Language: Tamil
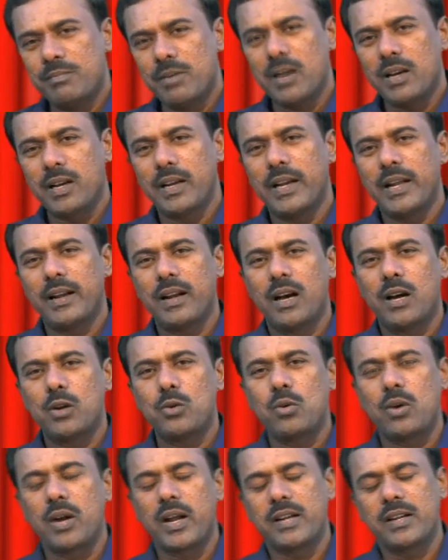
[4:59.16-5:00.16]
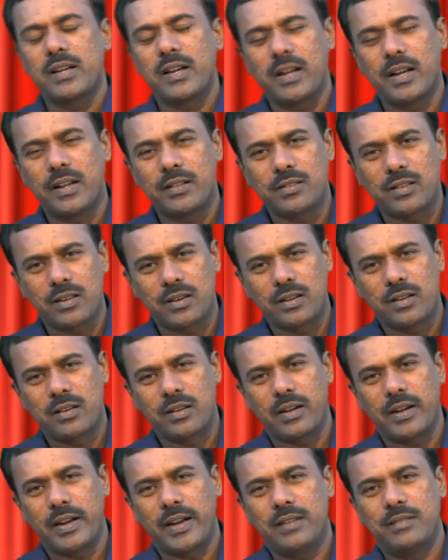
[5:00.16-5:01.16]
மகனே நான் உன்னை
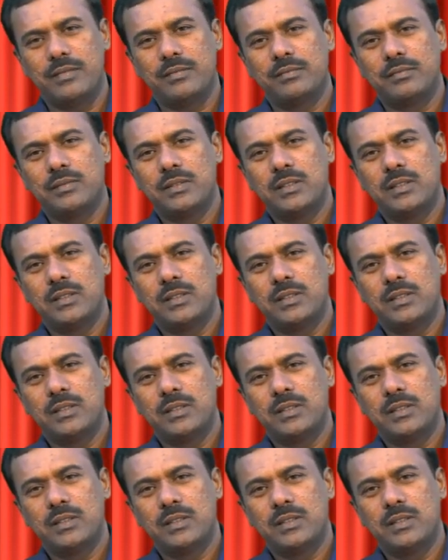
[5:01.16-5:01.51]
நினைத்திருக்கிறேன்